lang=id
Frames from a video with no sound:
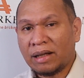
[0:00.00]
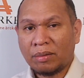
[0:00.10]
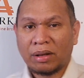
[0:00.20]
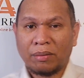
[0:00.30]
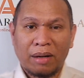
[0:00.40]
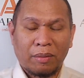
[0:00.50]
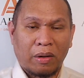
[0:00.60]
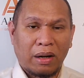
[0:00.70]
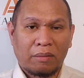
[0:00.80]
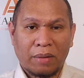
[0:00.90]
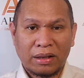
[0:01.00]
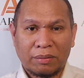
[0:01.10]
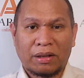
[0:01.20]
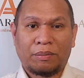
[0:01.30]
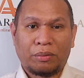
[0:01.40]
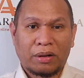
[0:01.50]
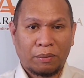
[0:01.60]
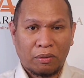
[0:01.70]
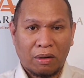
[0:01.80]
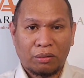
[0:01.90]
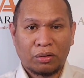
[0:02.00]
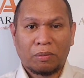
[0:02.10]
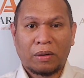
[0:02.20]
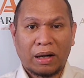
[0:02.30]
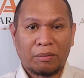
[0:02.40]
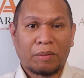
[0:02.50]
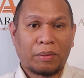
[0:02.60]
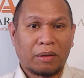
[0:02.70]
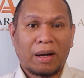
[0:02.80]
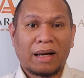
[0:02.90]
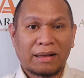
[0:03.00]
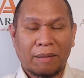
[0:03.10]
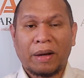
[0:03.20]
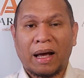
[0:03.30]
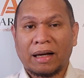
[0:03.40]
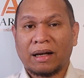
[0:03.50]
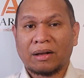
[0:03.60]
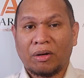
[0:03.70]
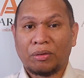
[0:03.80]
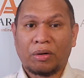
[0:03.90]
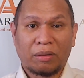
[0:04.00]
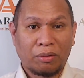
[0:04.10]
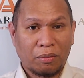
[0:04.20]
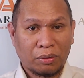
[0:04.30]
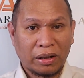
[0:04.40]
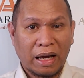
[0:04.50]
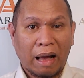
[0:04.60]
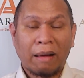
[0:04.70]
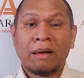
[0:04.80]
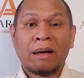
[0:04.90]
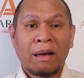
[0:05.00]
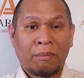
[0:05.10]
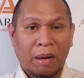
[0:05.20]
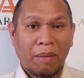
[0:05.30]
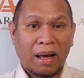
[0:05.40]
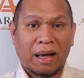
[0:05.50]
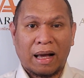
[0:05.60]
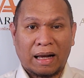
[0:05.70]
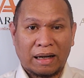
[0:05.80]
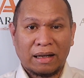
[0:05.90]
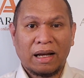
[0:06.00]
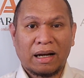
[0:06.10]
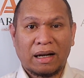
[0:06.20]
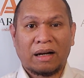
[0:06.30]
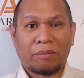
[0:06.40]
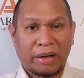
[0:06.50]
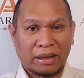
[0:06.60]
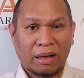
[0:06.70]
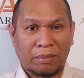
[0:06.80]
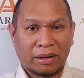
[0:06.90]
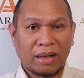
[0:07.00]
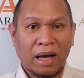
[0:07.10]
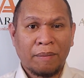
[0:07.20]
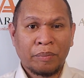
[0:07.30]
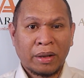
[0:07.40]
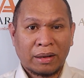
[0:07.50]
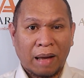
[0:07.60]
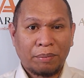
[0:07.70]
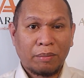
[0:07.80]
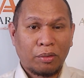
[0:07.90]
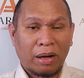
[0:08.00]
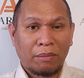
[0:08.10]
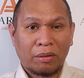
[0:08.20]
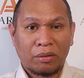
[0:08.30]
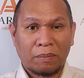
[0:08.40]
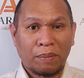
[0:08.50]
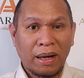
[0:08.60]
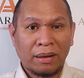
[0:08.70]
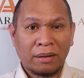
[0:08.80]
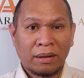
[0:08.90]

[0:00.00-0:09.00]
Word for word: saya bisa bilang bahwa emas masih punya peluang untuk mengalami pelemahan sampai akhir tahun 2023. Memang hari ini akan ada berita-berita, tapi mulai minggu depan